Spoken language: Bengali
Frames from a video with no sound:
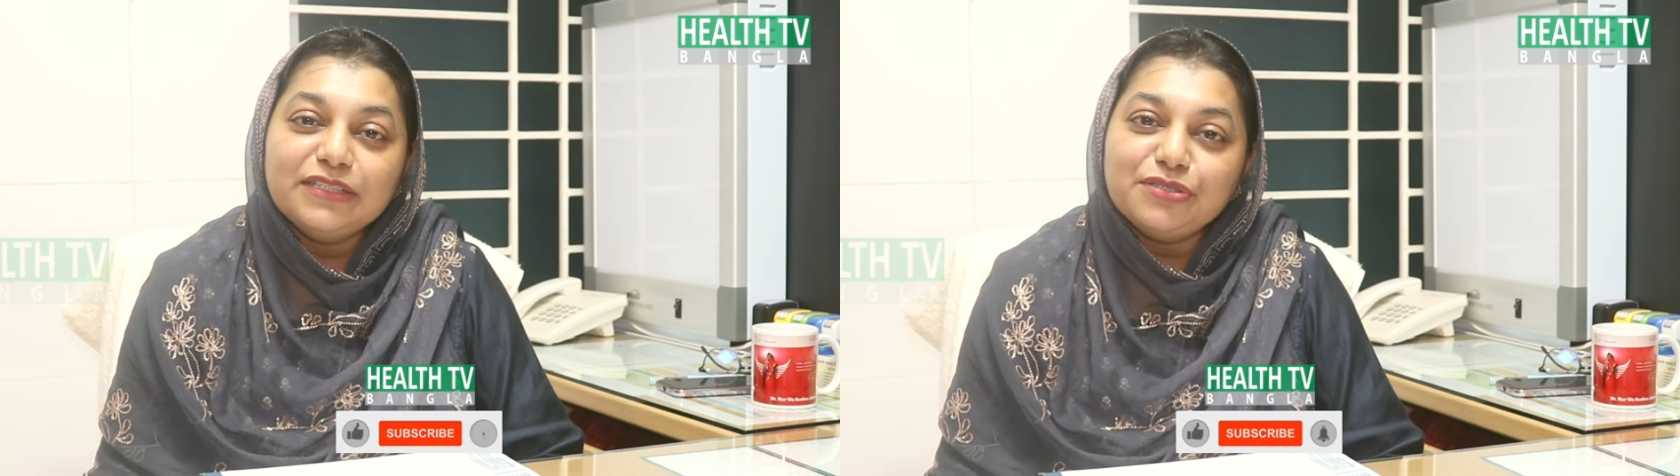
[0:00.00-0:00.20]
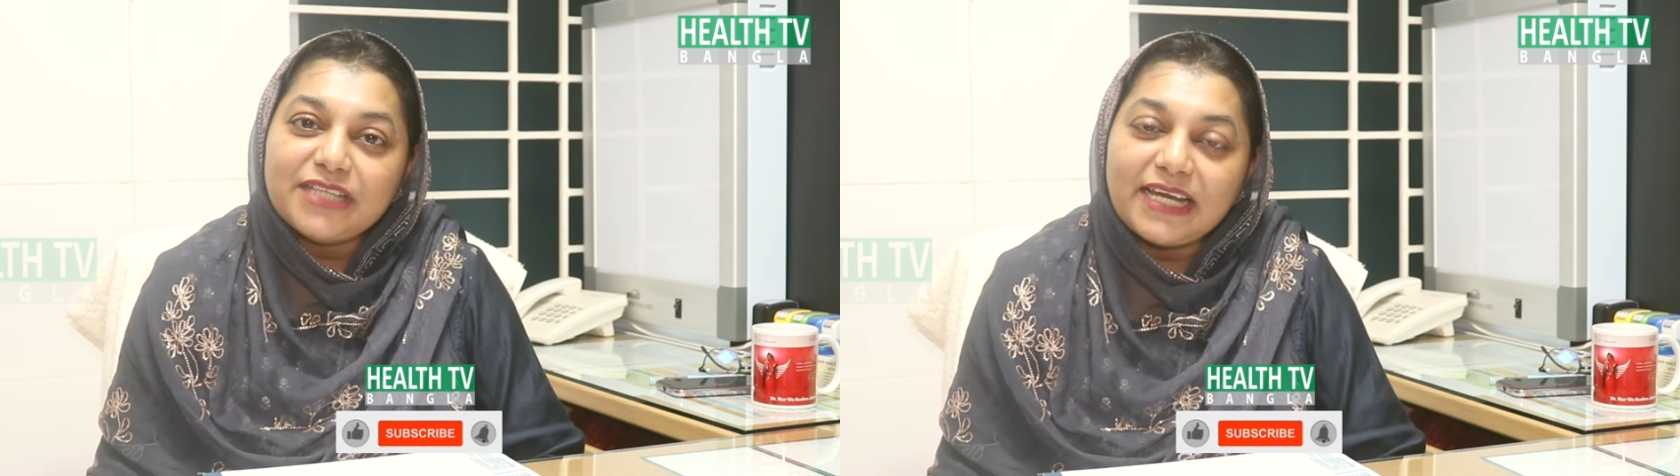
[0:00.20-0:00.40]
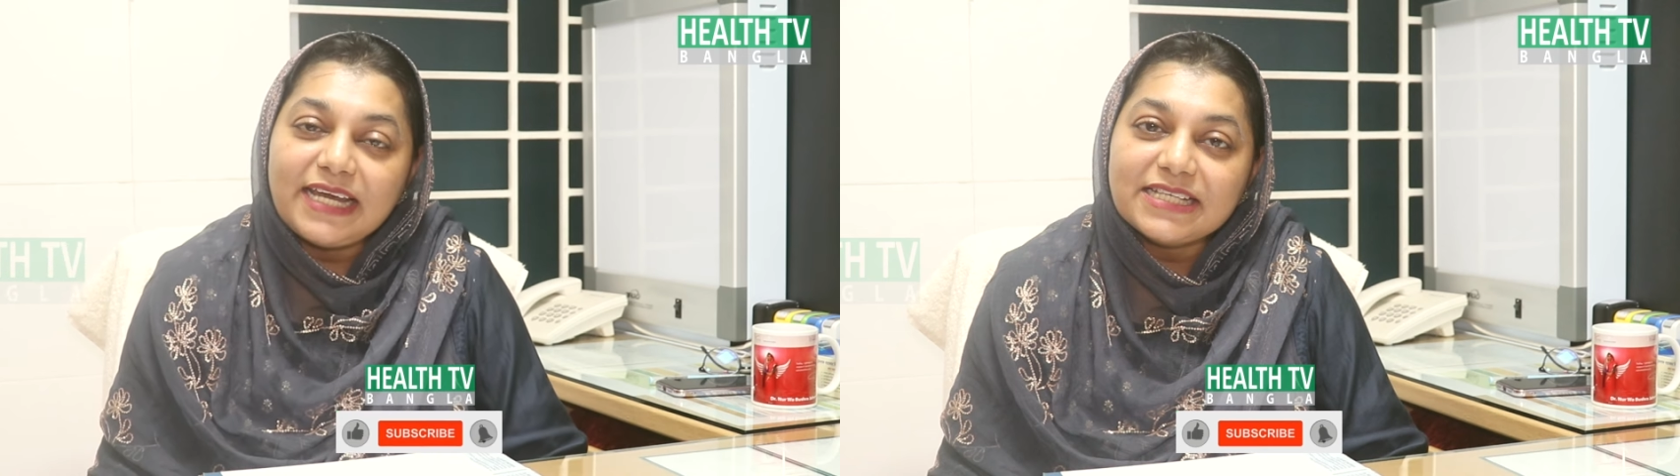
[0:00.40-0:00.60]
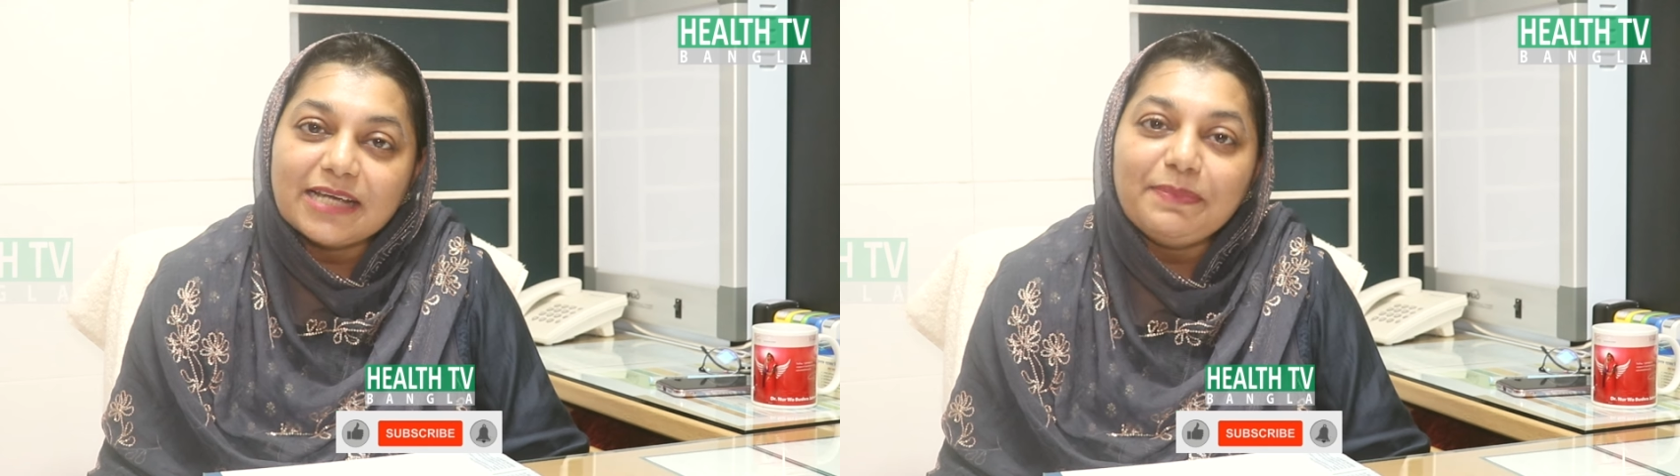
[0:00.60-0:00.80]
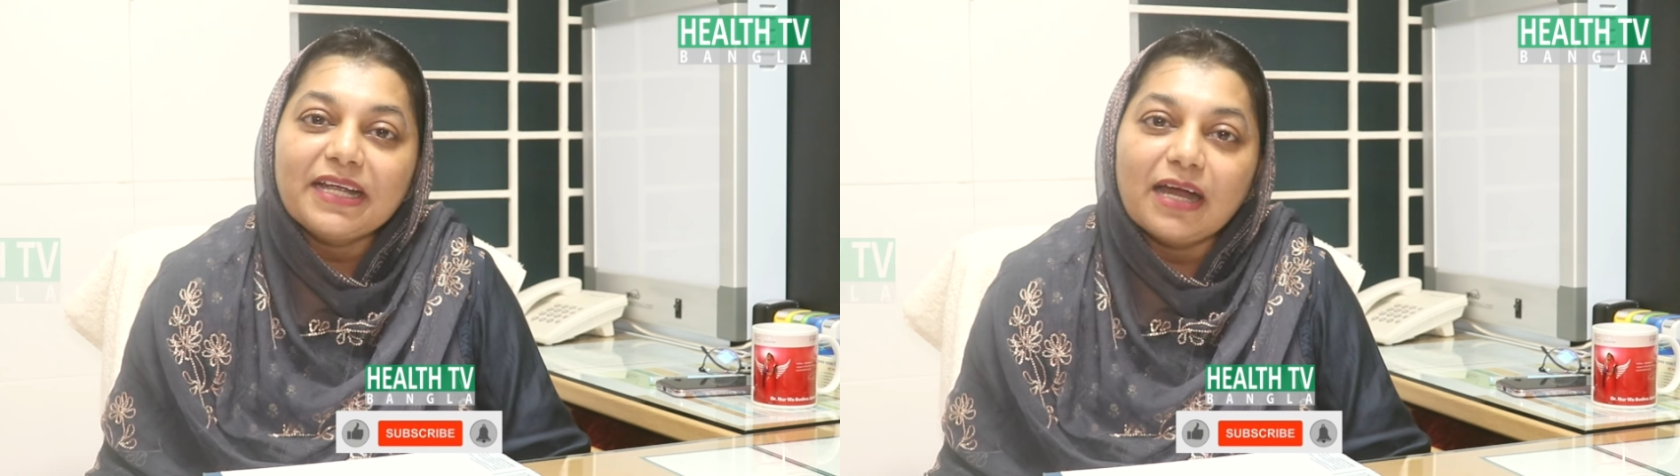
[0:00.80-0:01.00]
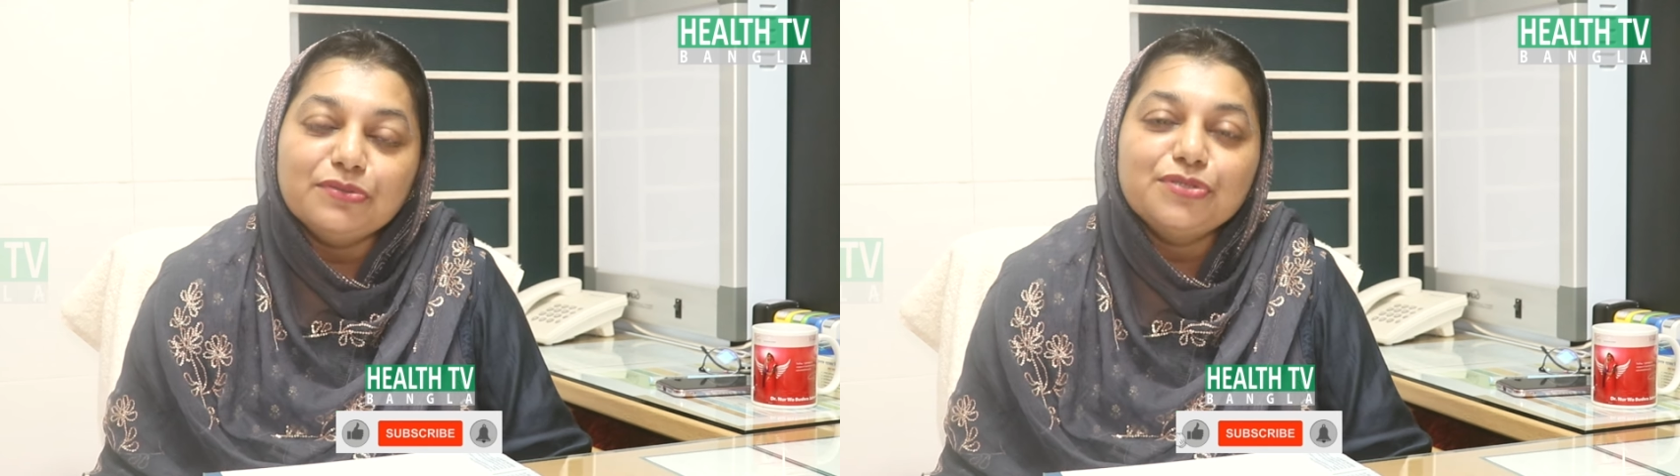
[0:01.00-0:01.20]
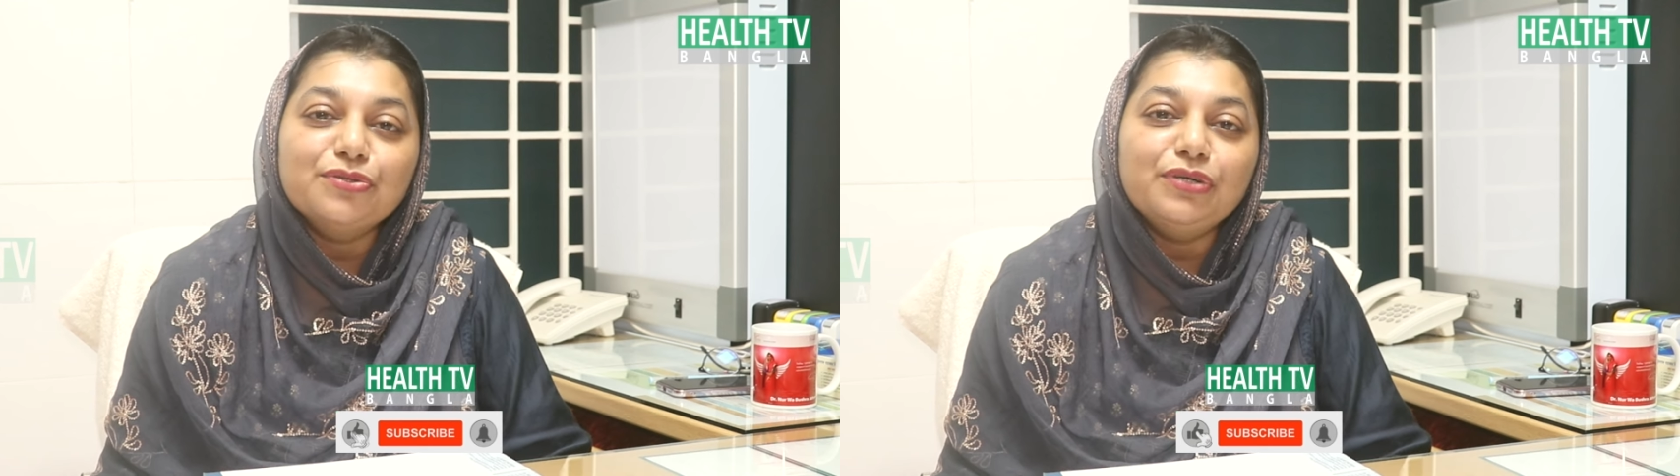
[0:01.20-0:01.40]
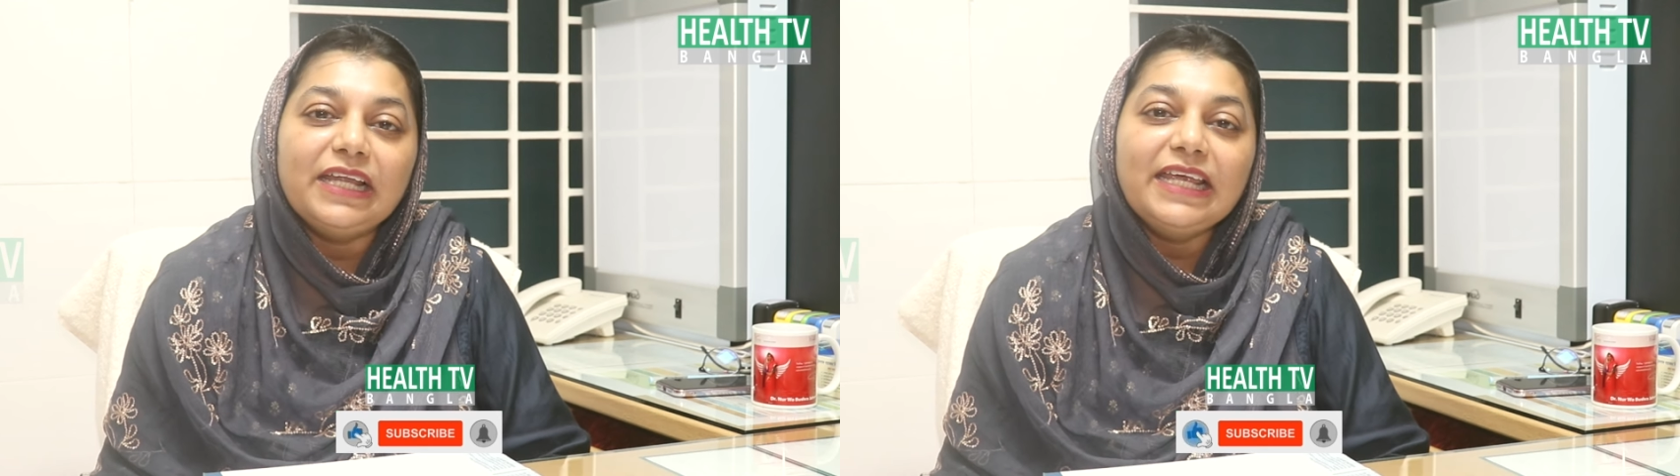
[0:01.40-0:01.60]
তো সেই হিসাবে কাউন্ট
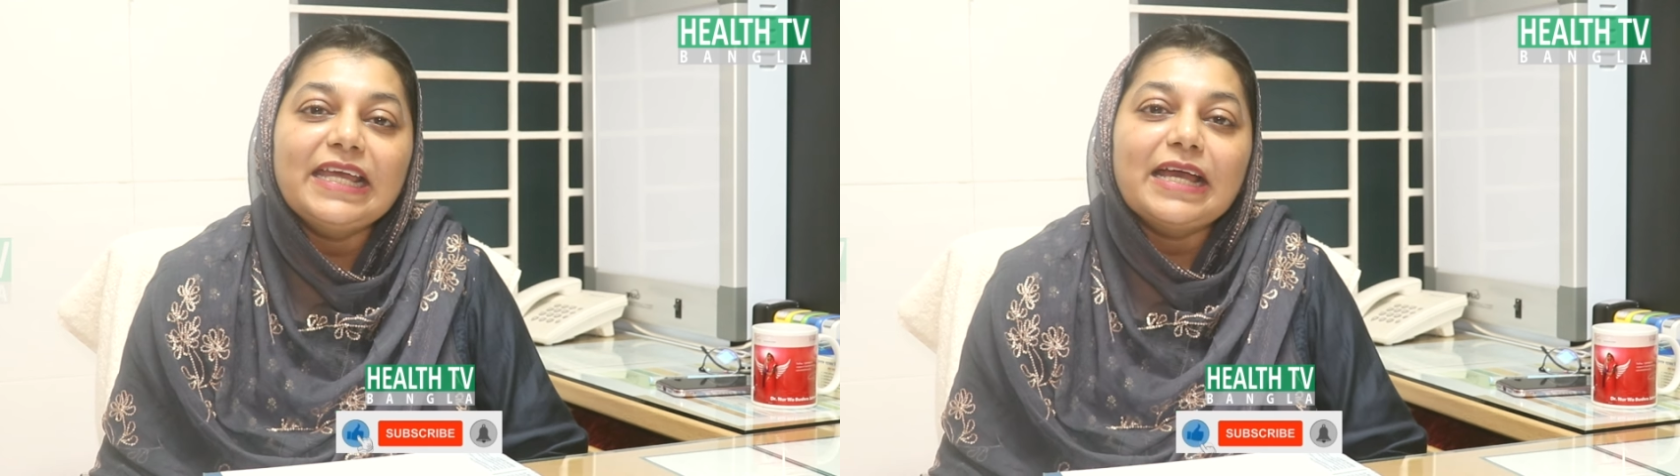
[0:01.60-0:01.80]
করলে